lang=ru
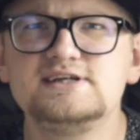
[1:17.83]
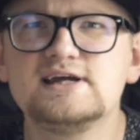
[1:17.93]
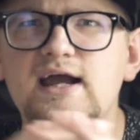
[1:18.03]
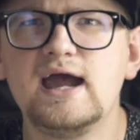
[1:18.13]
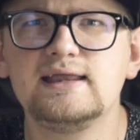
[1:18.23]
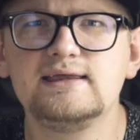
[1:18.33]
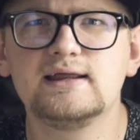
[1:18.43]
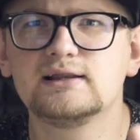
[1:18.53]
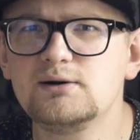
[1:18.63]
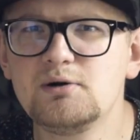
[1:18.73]
Никакая не
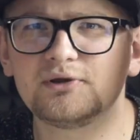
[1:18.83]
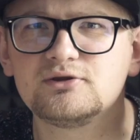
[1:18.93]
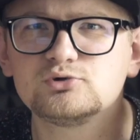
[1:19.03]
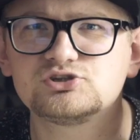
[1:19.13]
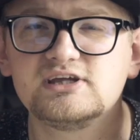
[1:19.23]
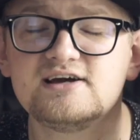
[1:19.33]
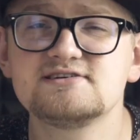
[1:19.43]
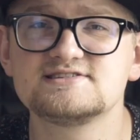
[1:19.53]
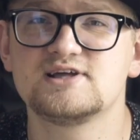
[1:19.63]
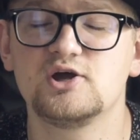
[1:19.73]
реклама, потому что я
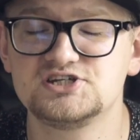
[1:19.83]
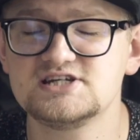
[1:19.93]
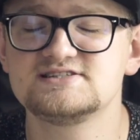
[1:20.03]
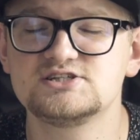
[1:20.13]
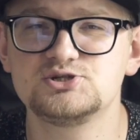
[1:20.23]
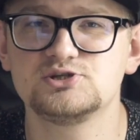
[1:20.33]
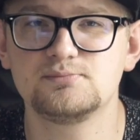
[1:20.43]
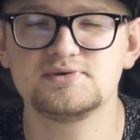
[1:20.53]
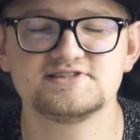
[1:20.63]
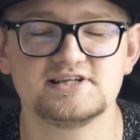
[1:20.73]
вас знаю. Сейчас
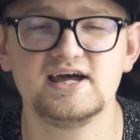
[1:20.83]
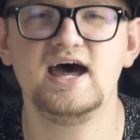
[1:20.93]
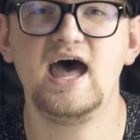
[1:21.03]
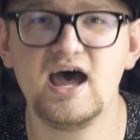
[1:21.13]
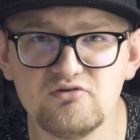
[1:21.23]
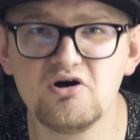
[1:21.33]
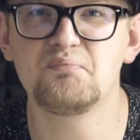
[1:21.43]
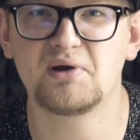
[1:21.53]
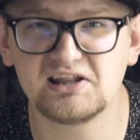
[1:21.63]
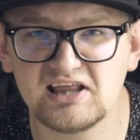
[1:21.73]
начнете писать, а,
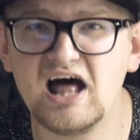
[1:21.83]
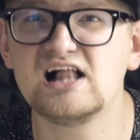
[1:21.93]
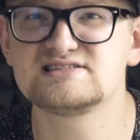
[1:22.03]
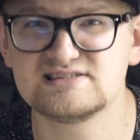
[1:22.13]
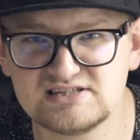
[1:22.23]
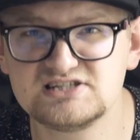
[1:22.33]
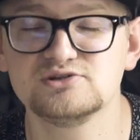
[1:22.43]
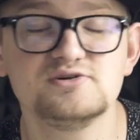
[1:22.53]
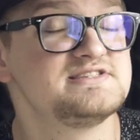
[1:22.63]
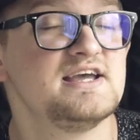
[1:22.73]
во, продался,
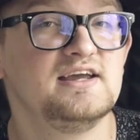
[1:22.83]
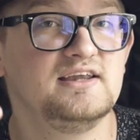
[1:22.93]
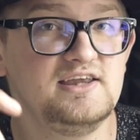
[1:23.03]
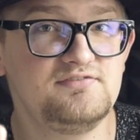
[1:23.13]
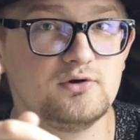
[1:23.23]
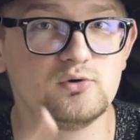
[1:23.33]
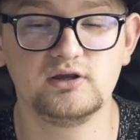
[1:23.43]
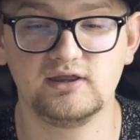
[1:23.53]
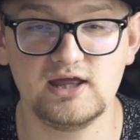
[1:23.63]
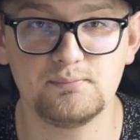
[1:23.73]
началось
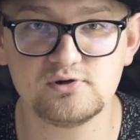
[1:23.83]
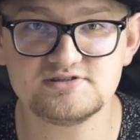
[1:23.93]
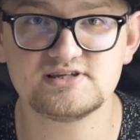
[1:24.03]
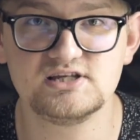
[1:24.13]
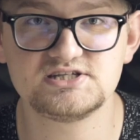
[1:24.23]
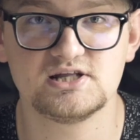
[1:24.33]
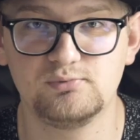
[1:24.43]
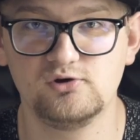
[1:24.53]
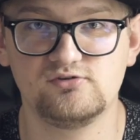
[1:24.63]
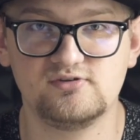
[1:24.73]
нифигуленьки. Я просто лично
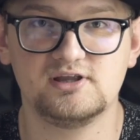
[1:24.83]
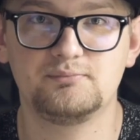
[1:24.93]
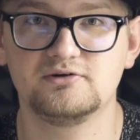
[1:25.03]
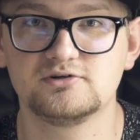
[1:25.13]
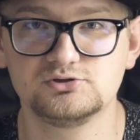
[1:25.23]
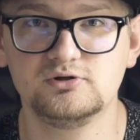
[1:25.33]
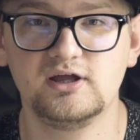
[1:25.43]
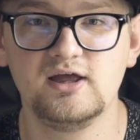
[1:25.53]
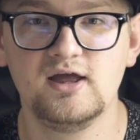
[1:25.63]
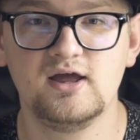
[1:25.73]
пользуюсь этой
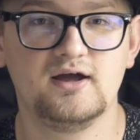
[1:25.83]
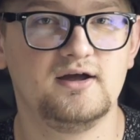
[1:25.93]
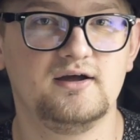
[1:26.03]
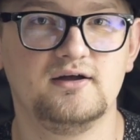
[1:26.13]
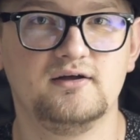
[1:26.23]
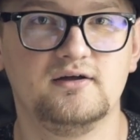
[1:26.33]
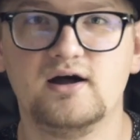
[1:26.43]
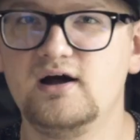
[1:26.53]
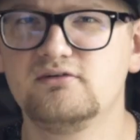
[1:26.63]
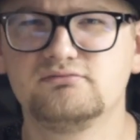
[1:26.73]
приложухой, э,
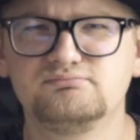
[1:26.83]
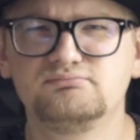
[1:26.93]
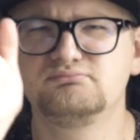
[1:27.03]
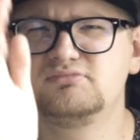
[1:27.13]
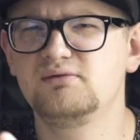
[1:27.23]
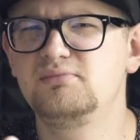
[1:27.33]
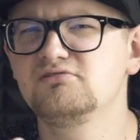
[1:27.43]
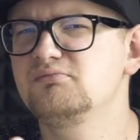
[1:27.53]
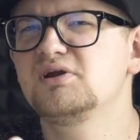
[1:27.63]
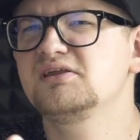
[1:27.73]
а
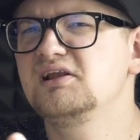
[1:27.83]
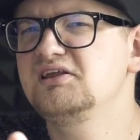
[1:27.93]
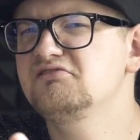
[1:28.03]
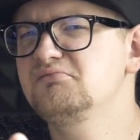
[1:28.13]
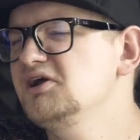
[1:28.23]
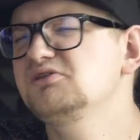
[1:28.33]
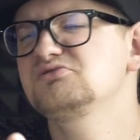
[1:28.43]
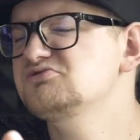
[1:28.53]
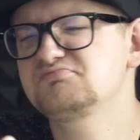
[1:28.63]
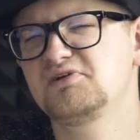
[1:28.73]
тебе выбирать или не выбирать,
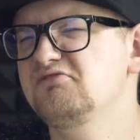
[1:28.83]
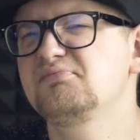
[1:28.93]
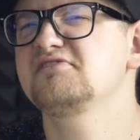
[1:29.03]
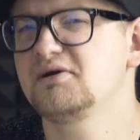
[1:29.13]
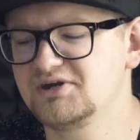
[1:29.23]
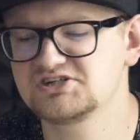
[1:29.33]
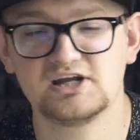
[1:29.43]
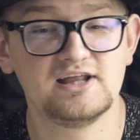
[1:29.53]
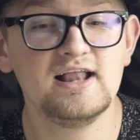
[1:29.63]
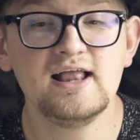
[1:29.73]
ты уже, в принципе, сам
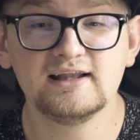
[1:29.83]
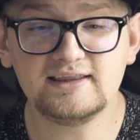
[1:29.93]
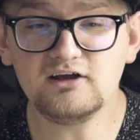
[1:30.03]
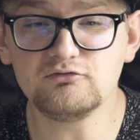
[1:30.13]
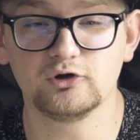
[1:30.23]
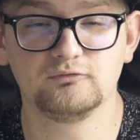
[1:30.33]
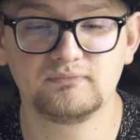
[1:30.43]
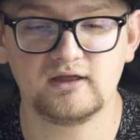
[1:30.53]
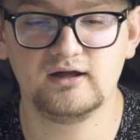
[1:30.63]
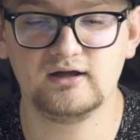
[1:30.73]
решай. Так вот,
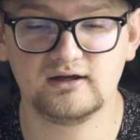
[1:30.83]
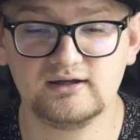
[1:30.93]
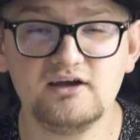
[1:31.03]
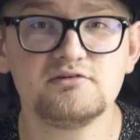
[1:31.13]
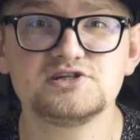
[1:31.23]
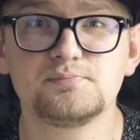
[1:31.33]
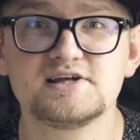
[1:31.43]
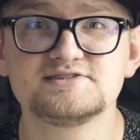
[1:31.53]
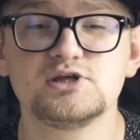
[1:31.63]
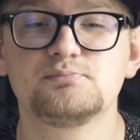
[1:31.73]
э, как вообще
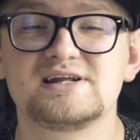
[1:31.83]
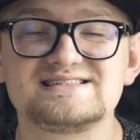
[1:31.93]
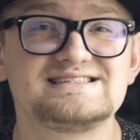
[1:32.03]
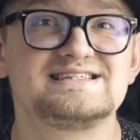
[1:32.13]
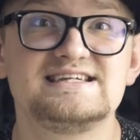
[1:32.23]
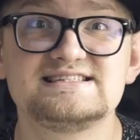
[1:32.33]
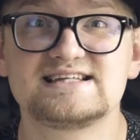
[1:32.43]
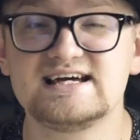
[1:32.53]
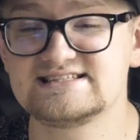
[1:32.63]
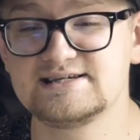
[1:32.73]
происходит процесс
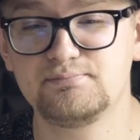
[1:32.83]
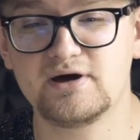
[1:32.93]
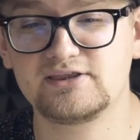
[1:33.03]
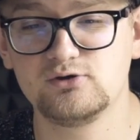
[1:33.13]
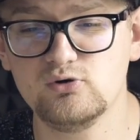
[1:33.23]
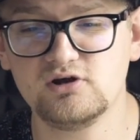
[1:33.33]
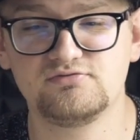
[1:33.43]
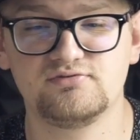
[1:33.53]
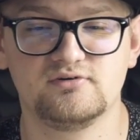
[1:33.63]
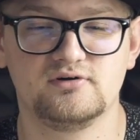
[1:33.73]
регистрации
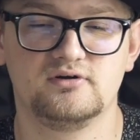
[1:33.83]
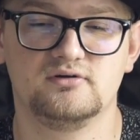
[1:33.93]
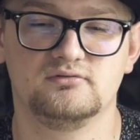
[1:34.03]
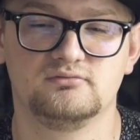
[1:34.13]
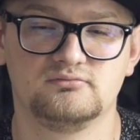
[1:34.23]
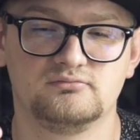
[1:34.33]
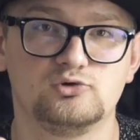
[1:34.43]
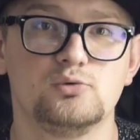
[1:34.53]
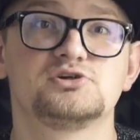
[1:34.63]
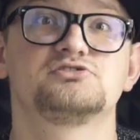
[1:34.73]
партнеров э,
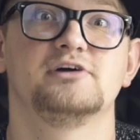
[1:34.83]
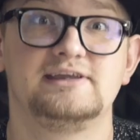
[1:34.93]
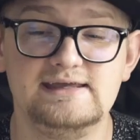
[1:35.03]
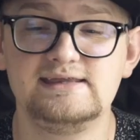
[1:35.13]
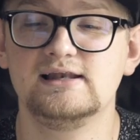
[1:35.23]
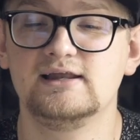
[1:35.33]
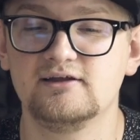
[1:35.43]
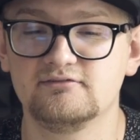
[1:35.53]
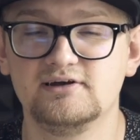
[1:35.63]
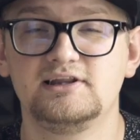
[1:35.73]
то бишь
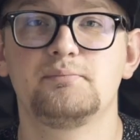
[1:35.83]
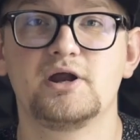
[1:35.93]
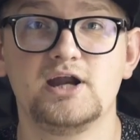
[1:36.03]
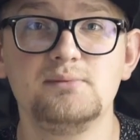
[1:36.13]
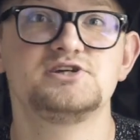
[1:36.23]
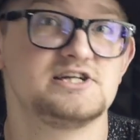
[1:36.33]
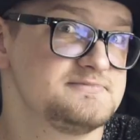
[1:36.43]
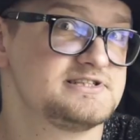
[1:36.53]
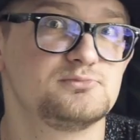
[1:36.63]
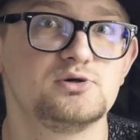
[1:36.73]
водителей в этой программе
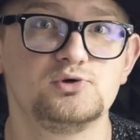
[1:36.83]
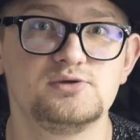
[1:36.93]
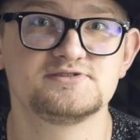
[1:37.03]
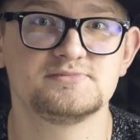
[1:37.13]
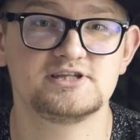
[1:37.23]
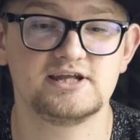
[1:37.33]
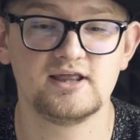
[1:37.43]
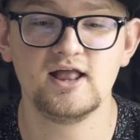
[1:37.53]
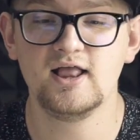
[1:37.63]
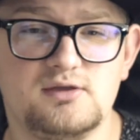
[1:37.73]
сейчас мы с тобой будем смотреть.
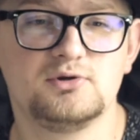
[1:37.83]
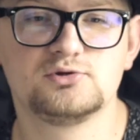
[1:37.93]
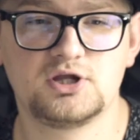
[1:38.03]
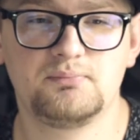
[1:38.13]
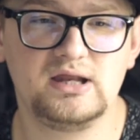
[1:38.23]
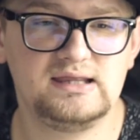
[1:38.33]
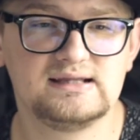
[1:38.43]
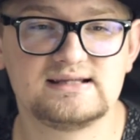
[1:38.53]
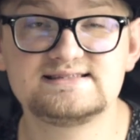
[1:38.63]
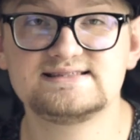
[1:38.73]
Тебе нужно
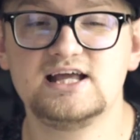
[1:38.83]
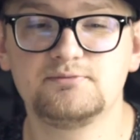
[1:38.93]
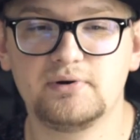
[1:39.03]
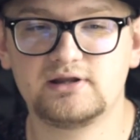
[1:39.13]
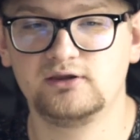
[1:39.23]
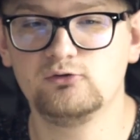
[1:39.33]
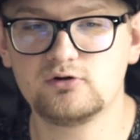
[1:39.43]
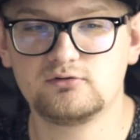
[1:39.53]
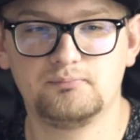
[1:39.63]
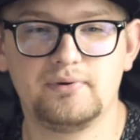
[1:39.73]
перейти на сайт
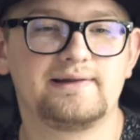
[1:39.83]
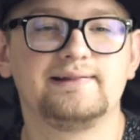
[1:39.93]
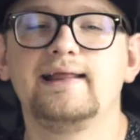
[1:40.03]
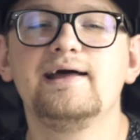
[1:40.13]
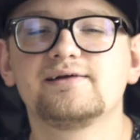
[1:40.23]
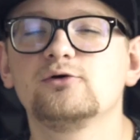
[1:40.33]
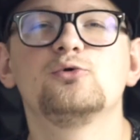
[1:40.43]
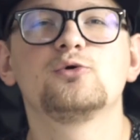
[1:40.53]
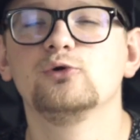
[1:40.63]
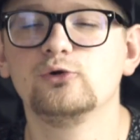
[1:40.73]
партнер партнер
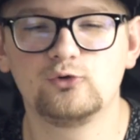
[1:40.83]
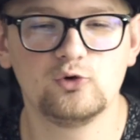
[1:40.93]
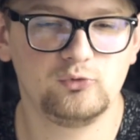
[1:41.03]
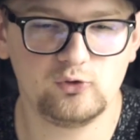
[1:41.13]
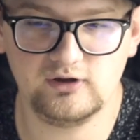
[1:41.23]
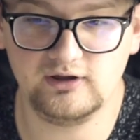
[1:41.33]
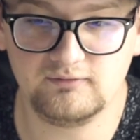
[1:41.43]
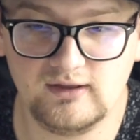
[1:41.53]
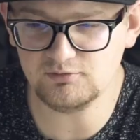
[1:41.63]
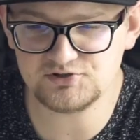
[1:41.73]
уклон.com.ua.
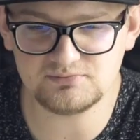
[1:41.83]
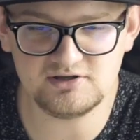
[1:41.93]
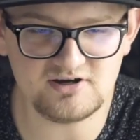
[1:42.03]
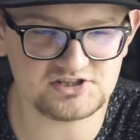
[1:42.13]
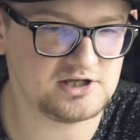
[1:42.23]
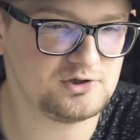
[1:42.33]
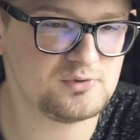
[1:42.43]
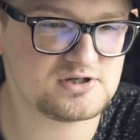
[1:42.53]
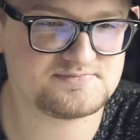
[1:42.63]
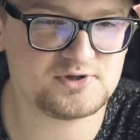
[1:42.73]
В общем, неважно, я
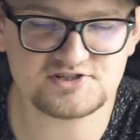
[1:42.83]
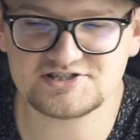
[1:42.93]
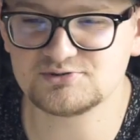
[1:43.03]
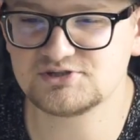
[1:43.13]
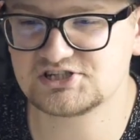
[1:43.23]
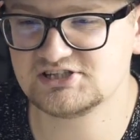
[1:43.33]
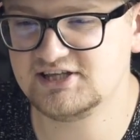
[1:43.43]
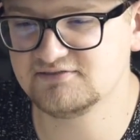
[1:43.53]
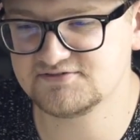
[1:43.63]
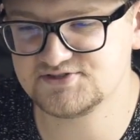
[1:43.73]
думаю, разберешься, тут даже
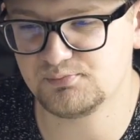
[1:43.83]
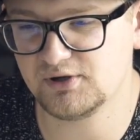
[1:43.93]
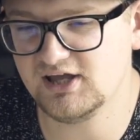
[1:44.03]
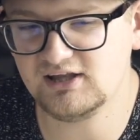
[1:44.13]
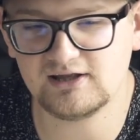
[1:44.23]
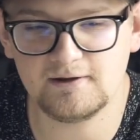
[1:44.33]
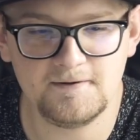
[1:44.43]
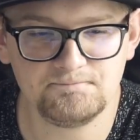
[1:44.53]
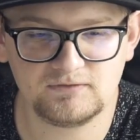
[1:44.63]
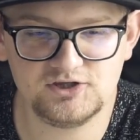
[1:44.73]
нативно все понятно,
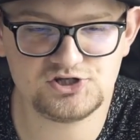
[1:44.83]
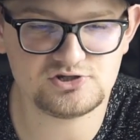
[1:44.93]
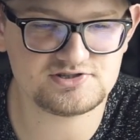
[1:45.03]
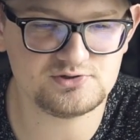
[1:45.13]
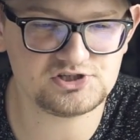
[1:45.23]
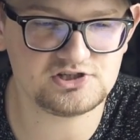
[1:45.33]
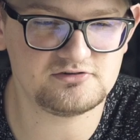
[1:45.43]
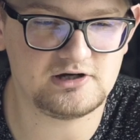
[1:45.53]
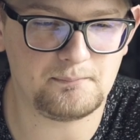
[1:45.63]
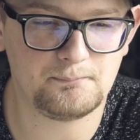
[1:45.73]
ничего
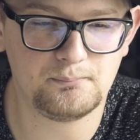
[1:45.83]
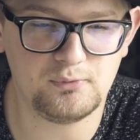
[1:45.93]
сложного.